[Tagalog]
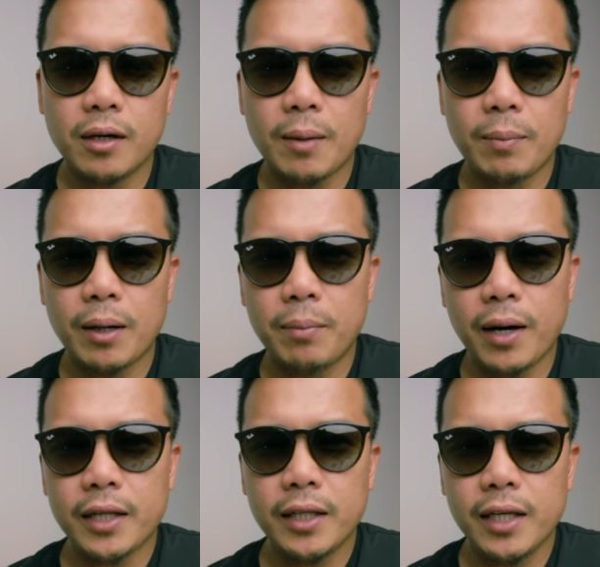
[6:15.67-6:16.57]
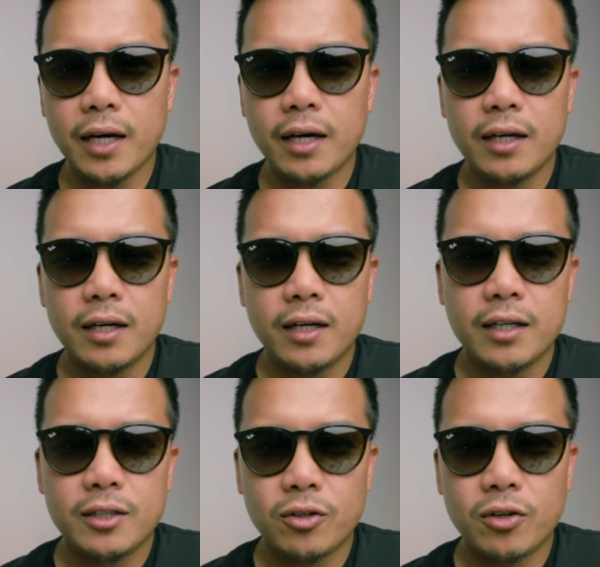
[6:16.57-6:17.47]
kapag party na.
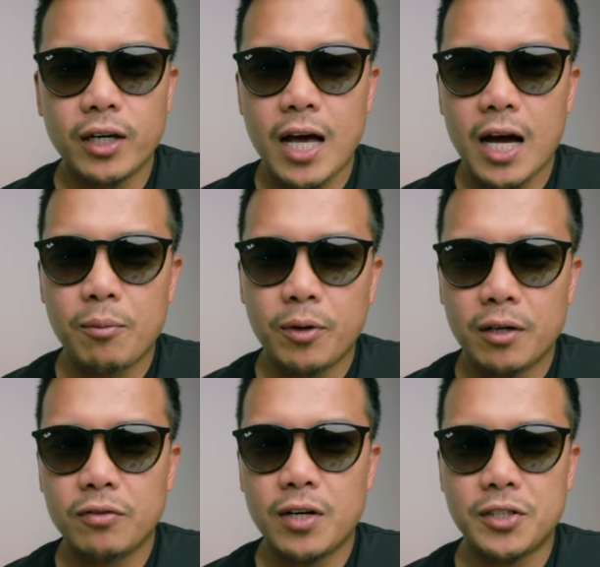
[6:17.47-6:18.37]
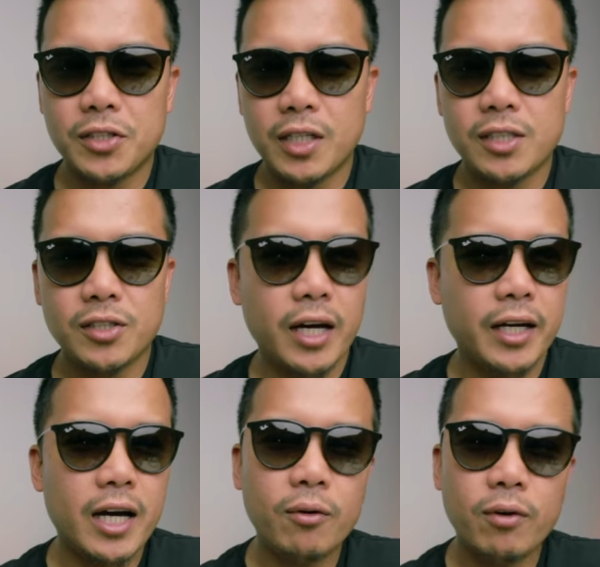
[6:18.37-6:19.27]
So, kailangan mo ng flash niyan sa
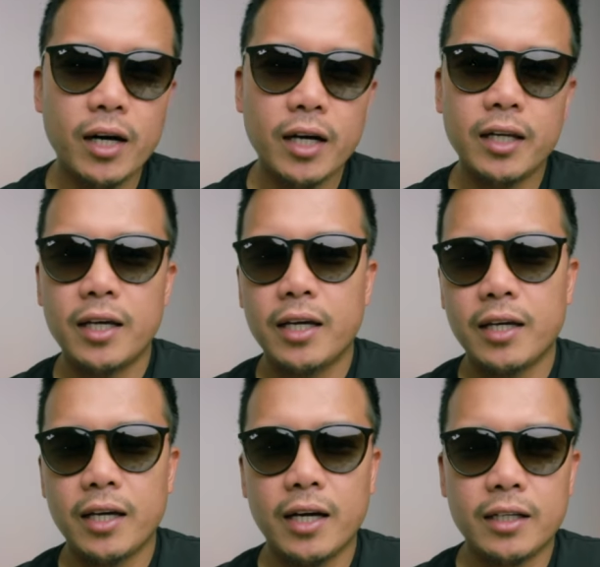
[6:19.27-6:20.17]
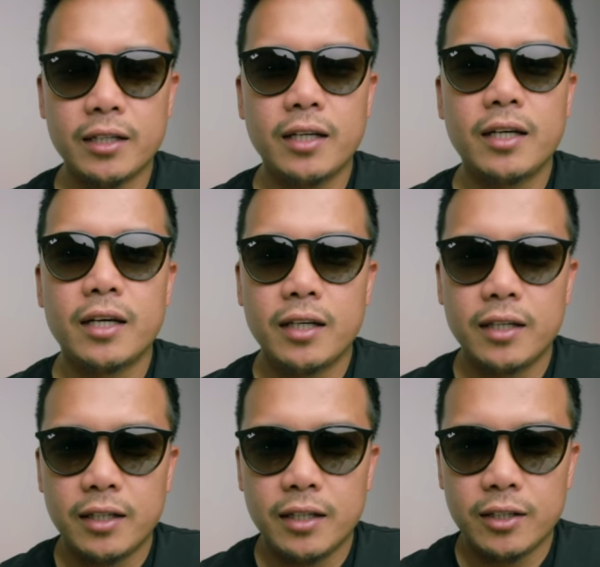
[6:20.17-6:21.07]
hayawan. Yan.
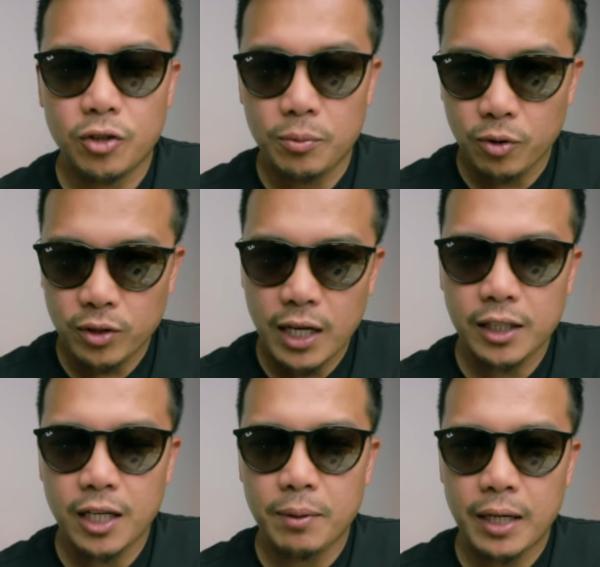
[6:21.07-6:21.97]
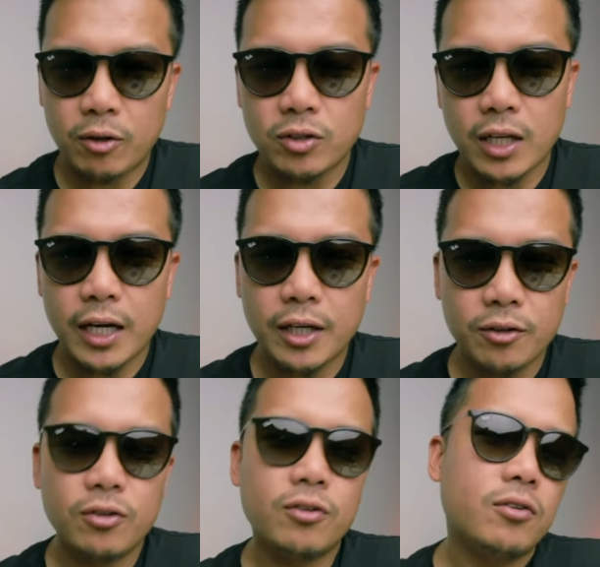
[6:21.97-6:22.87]
So, importante na mayroon
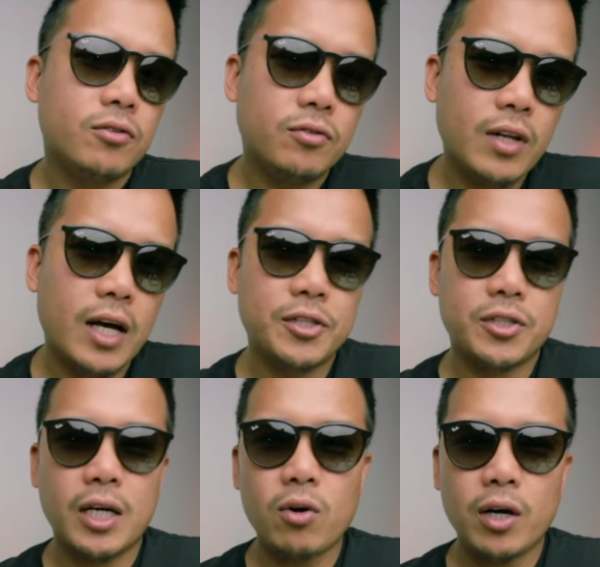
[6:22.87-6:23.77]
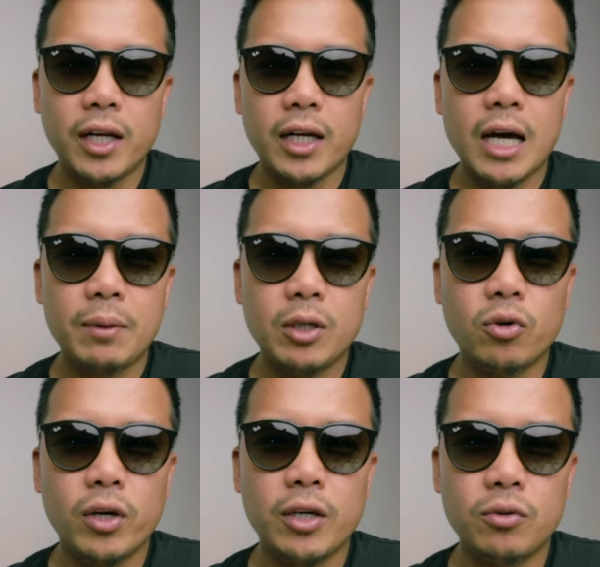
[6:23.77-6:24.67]
tayong flash. Ako ang ginagamit
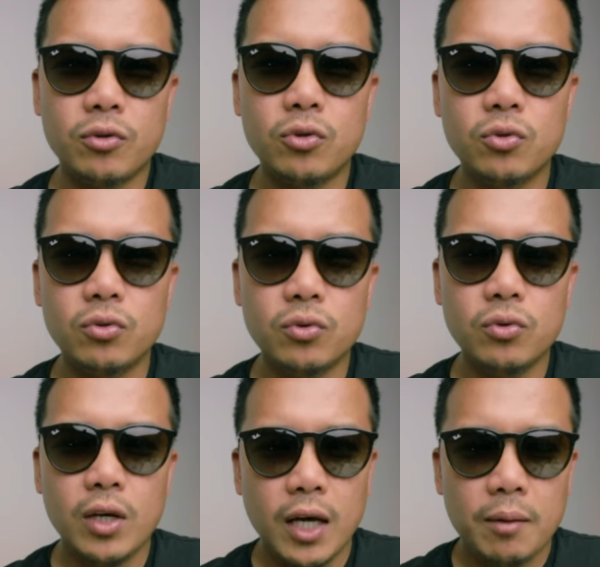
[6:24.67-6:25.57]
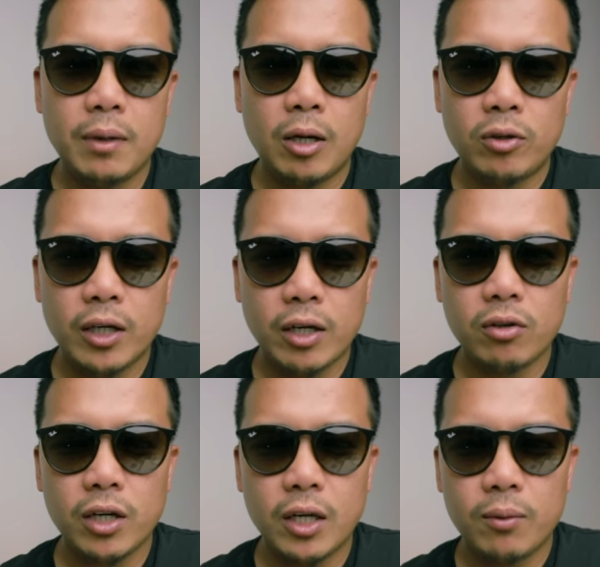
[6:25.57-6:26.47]
ko ay yung Yungnu. Meron na rin
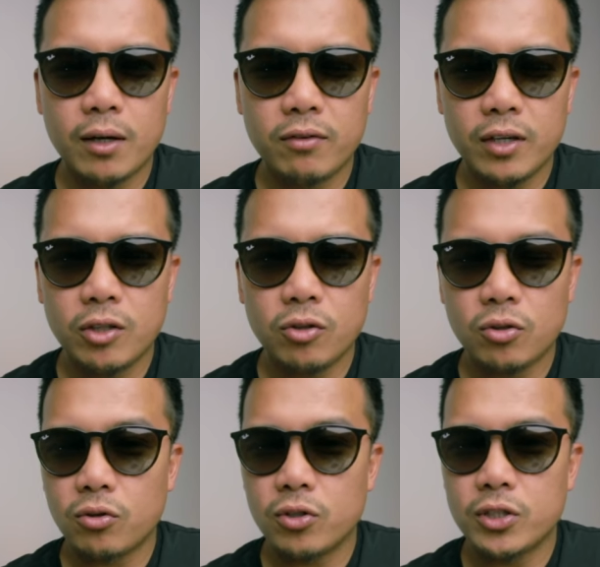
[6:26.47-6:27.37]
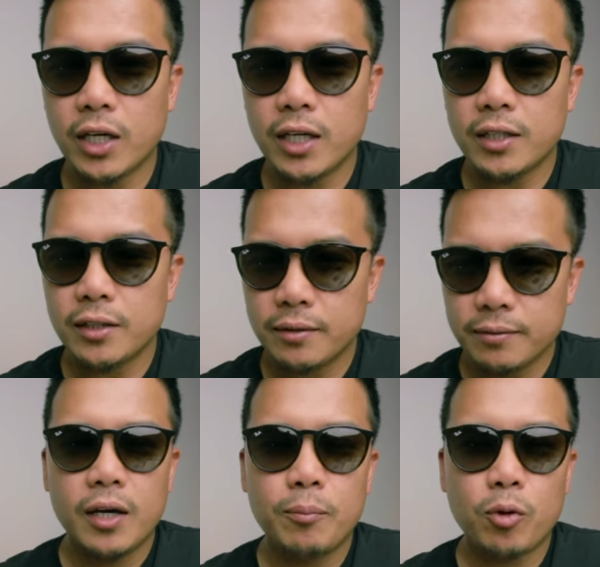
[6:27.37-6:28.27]
akong ginawang video tungkol diyan.
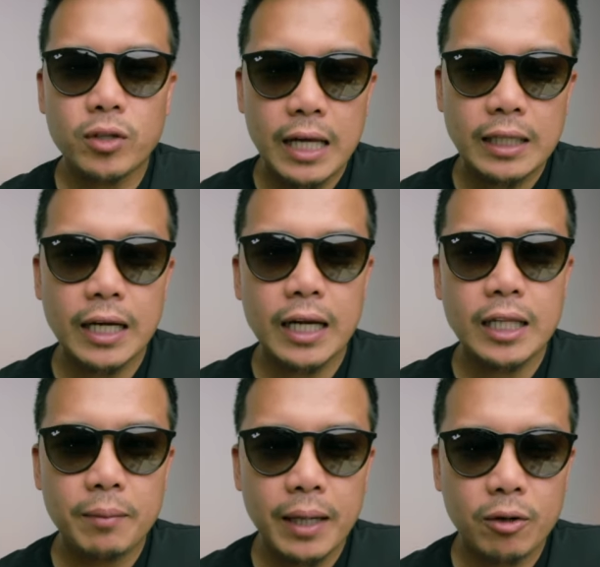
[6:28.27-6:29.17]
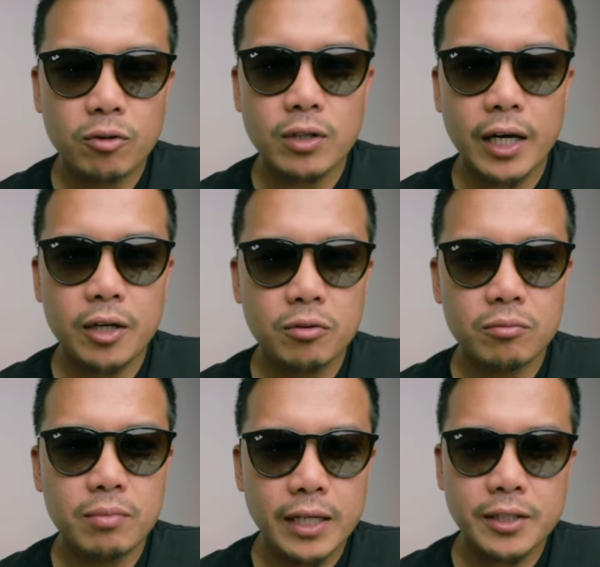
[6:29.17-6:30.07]
Importante rin na meron
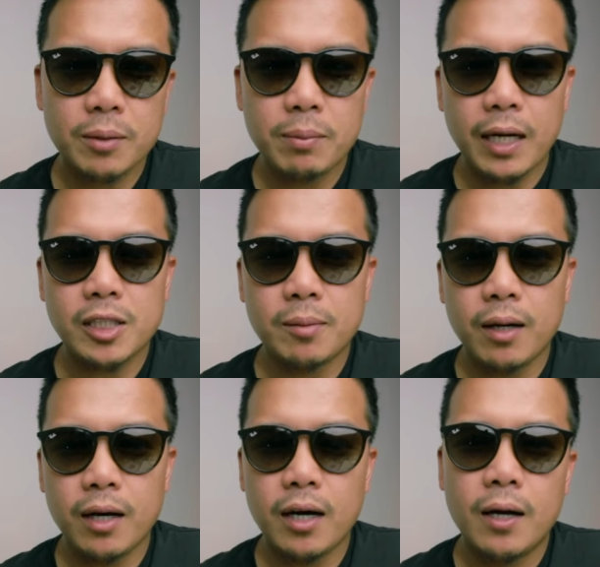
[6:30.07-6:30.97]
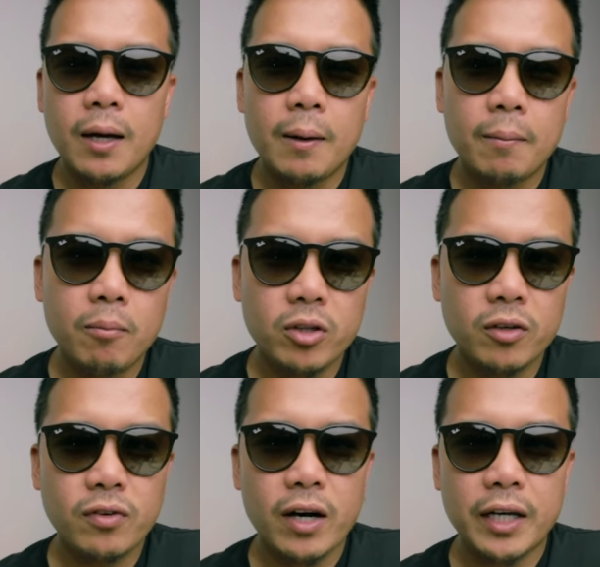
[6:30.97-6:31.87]
tayong budget para sa mga
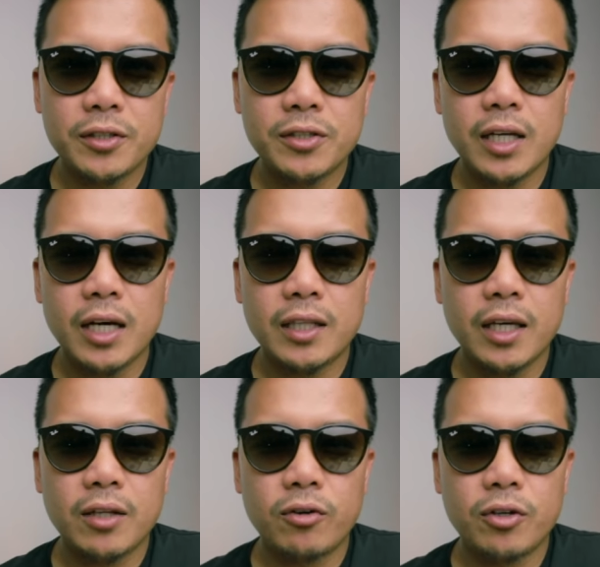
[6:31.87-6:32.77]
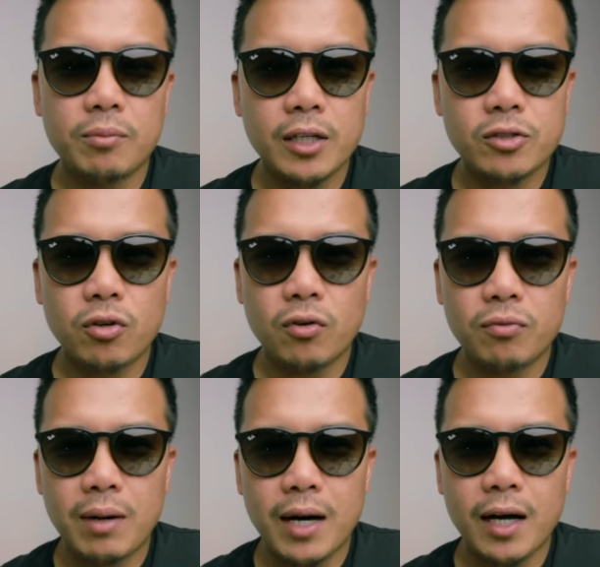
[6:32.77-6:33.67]
modifiers natin o yung mga
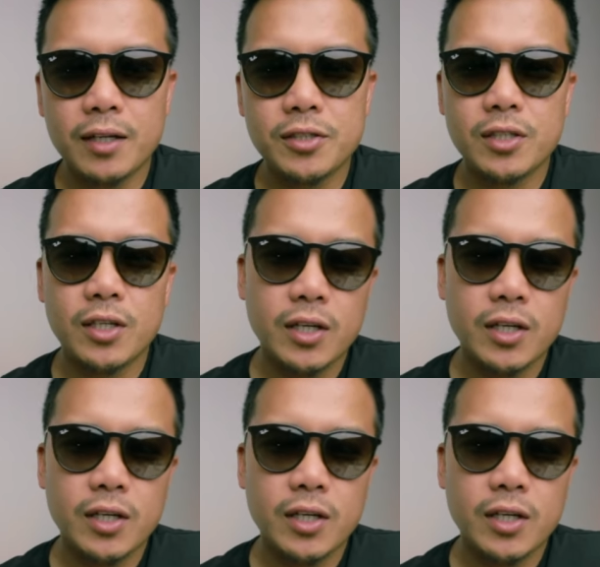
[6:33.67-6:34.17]
softbox.